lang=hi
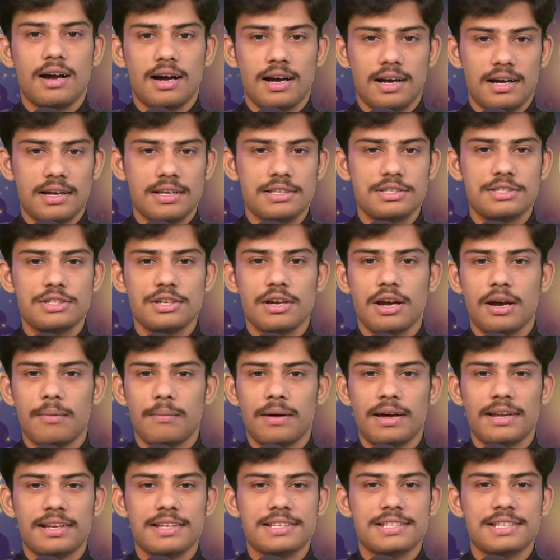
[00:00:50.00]
आज
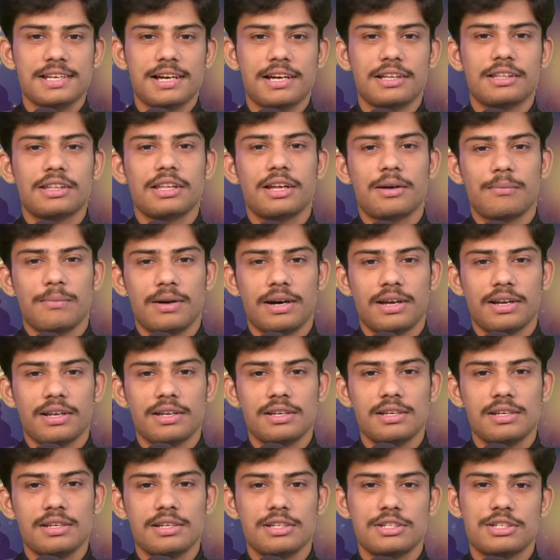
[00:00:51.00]
हमारे साथ
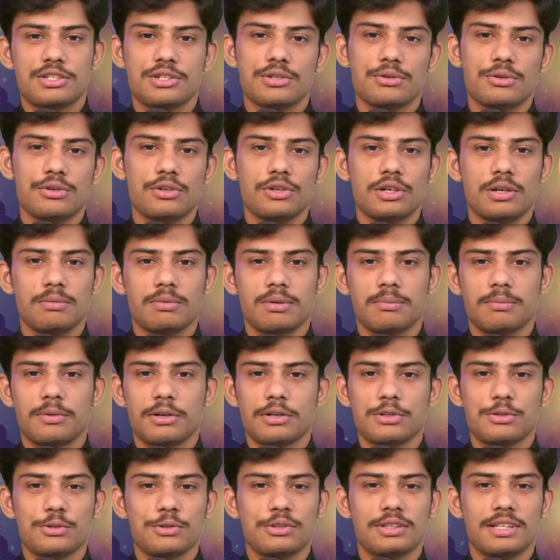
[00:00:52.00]
हमारे स्टूडियो में
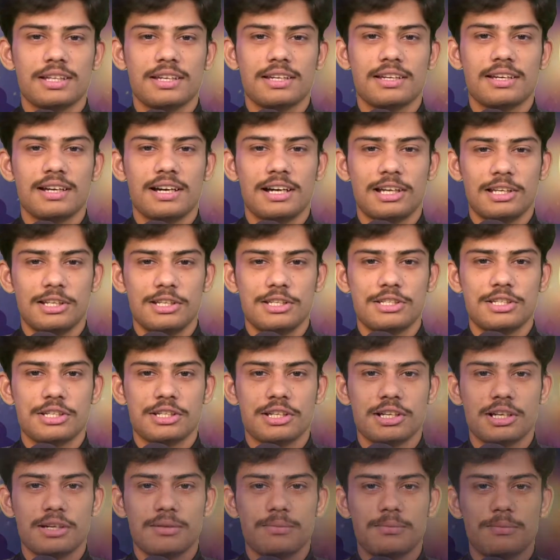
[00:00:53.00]
मौजूद हैं अली
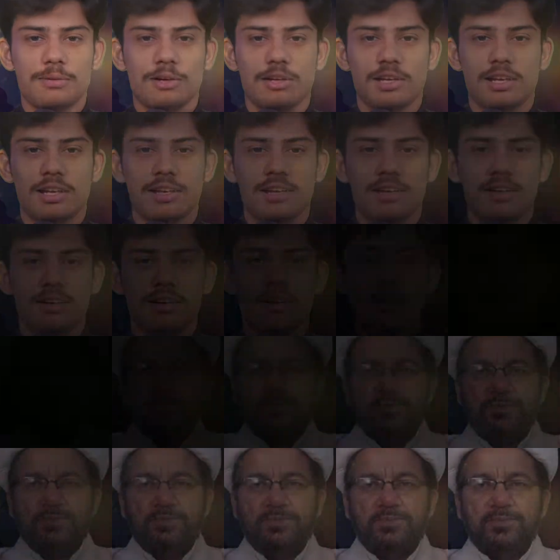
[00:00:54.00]
जनाब मौलाना
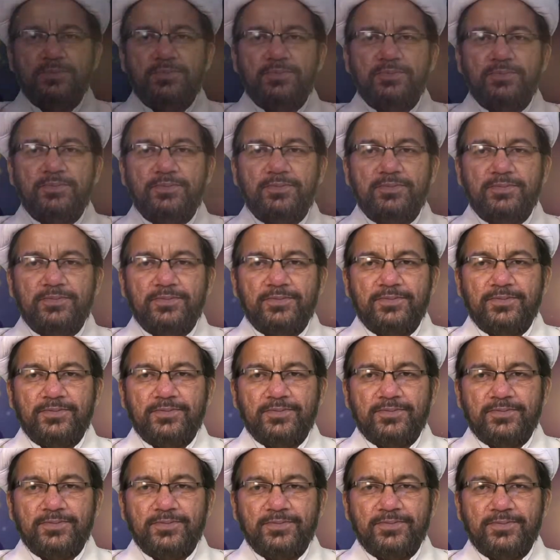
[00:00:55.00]
अलमदार हुसैन
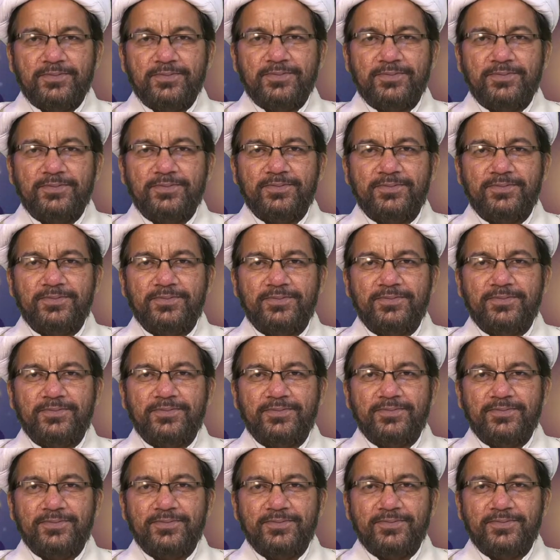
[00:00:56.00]
साहब
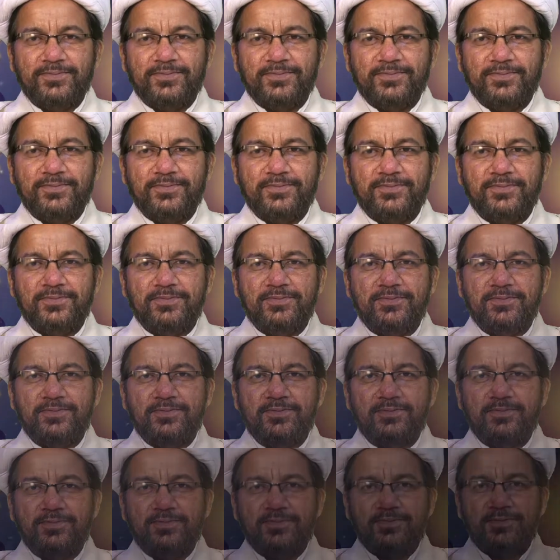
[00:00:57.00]
किबिला इमाम जुमा
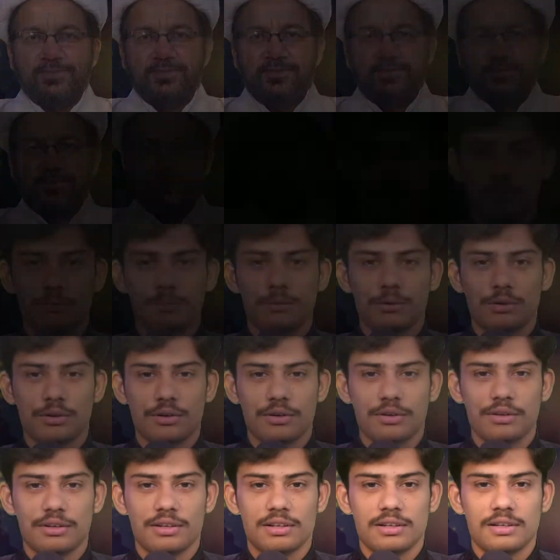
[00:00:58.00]
जूही कानपुर
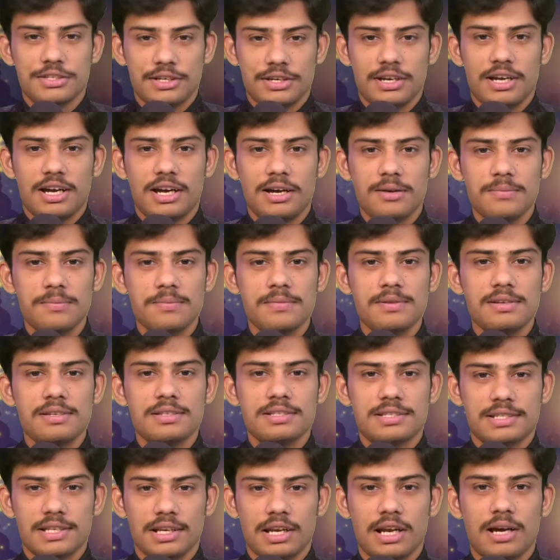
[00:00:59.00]
जनाब
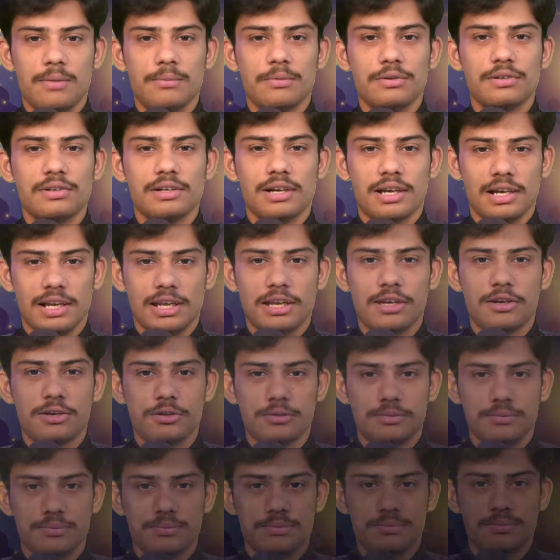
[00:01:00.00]

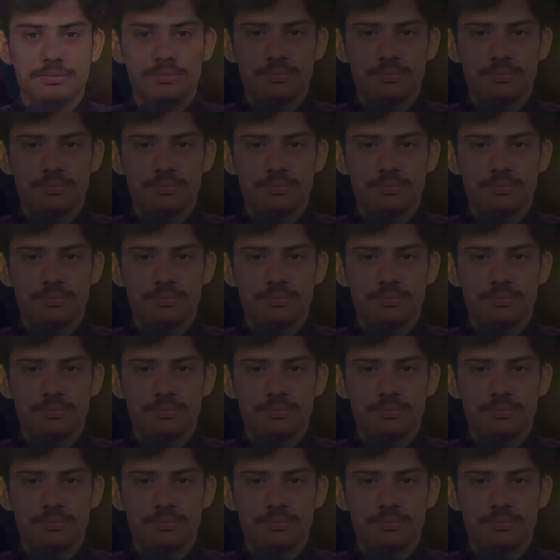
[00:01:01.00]
सलामकुम